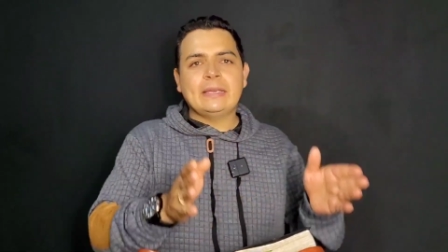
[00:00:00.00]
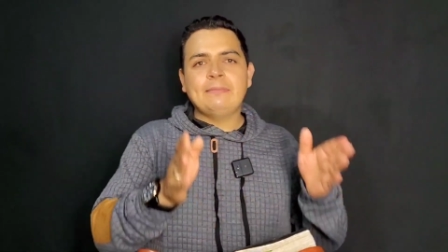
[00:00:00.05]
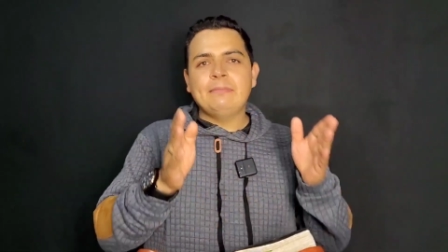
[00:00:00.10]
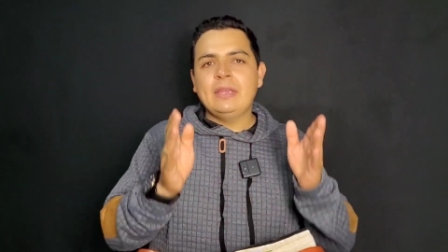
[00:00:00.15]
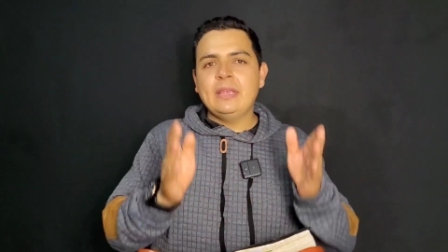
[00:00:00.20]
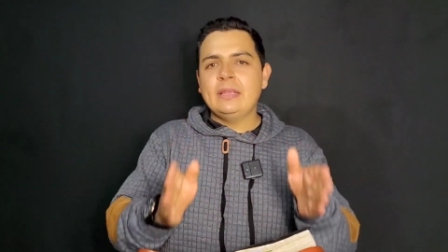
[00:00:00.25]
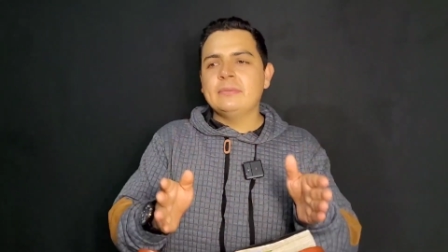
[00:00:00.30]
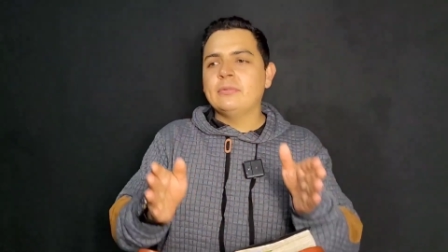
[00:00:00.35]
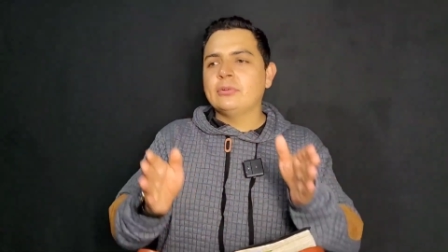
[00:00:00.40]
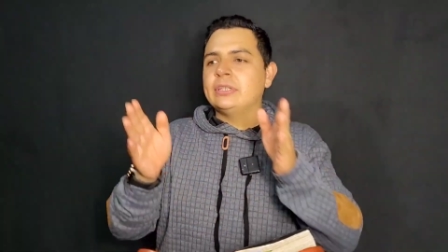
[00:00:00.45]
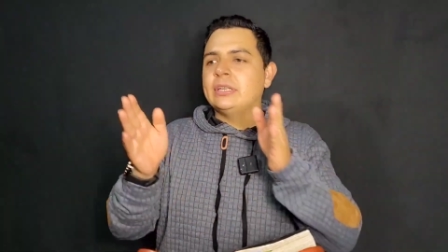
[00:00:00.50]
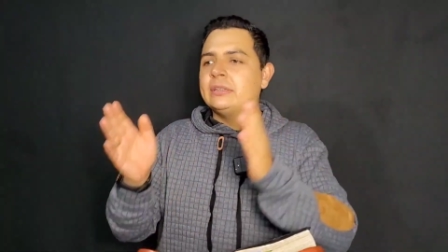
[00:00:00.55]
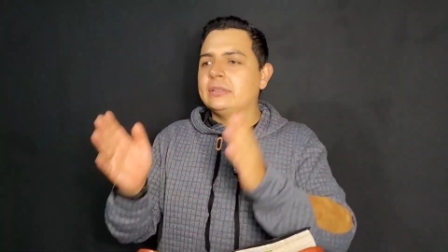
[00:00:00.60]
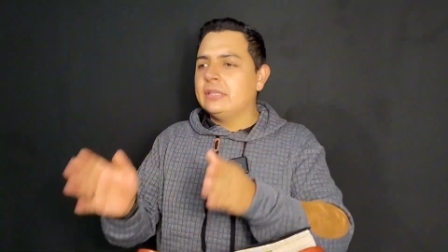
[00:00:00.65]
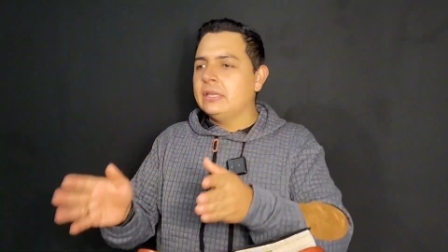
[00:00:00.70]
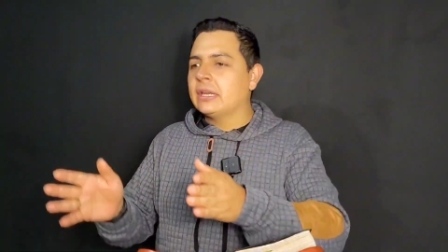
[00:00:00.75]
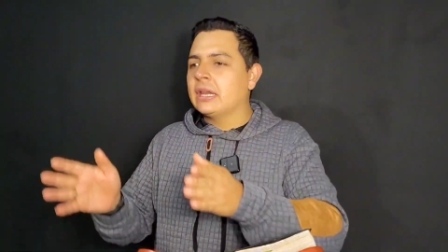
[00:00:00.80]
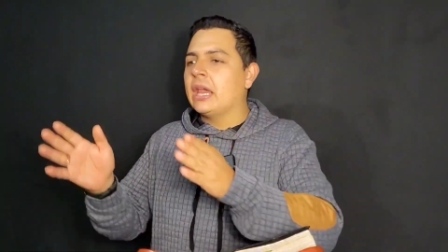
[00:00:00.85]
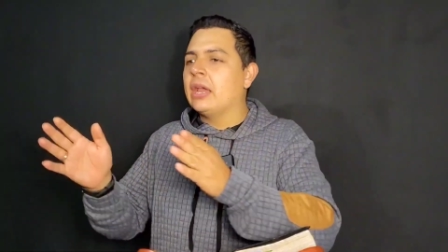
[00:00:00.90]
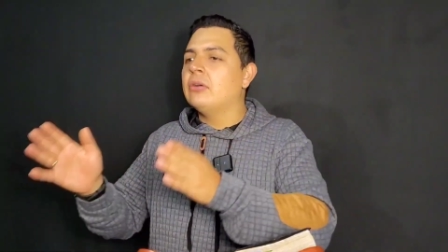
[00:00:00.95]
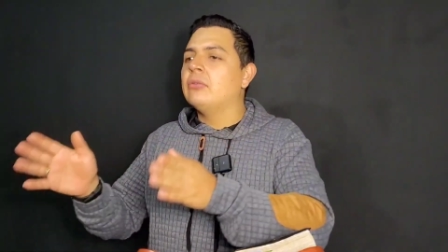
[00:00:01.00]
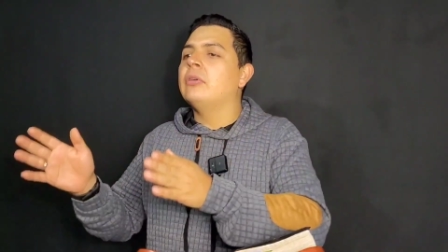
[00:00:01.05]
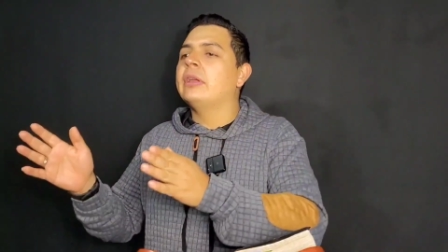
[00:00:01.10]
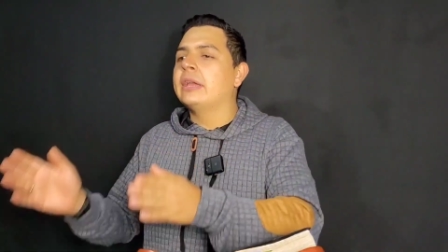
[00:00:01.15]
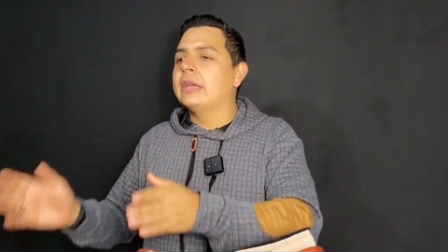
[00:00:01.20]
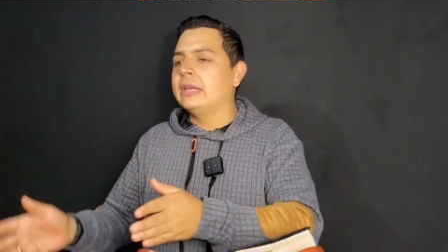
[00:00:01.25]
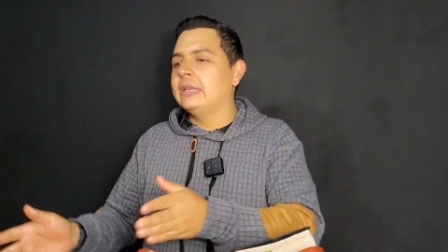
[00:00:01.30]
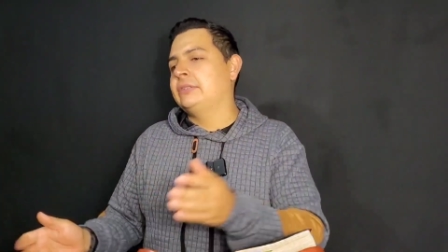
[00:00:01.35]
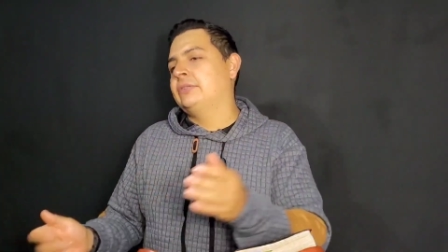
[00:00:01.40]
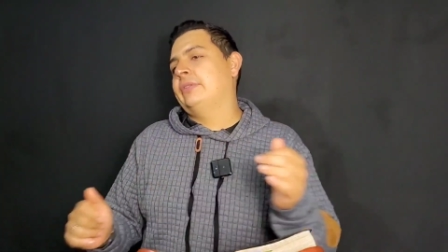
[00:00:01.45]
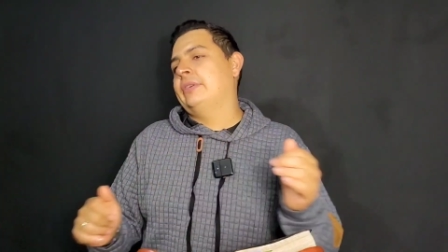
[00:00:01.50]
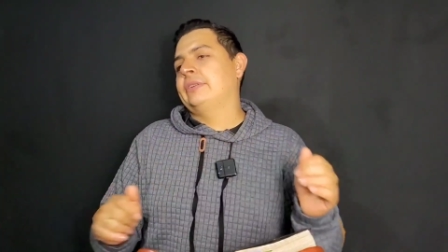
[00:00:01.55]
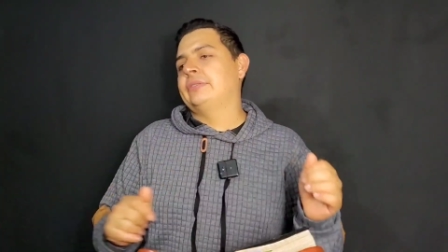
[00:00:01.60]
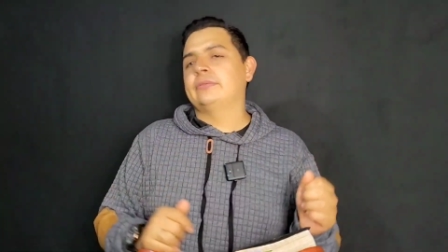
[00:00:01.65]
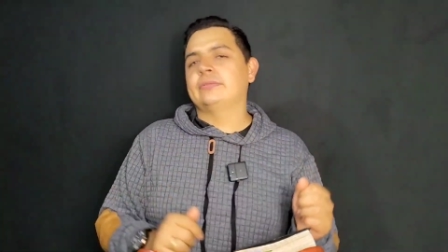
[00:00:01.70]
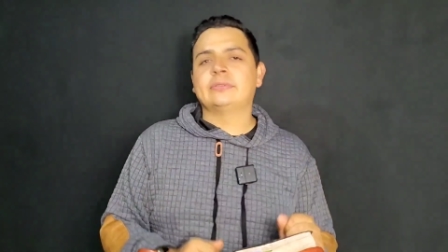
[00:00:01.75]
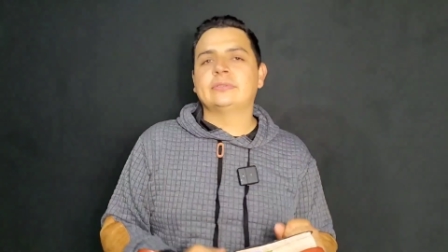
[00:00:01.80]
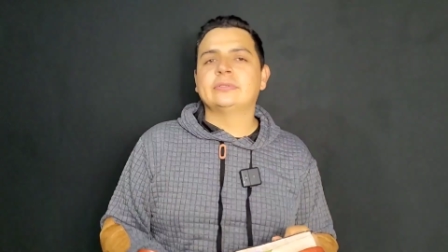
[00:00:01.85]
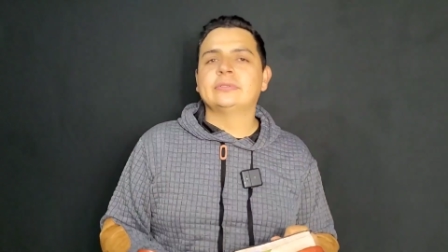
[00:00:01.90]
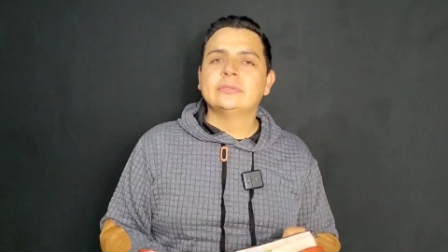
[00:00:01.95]
mismo sentir que hubo en Cristo
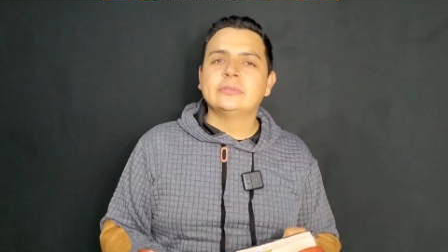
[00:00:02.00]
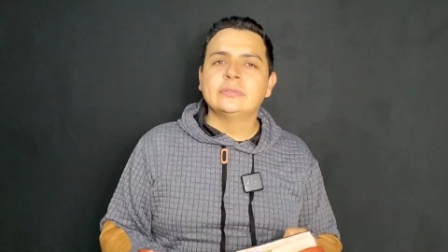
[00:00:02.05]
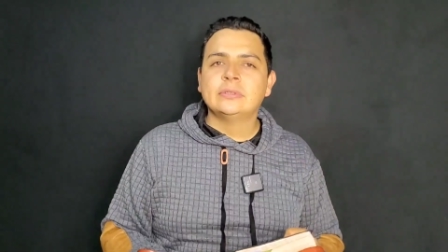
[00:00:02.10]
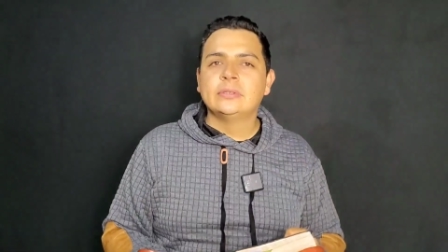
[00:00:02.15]
Jesús.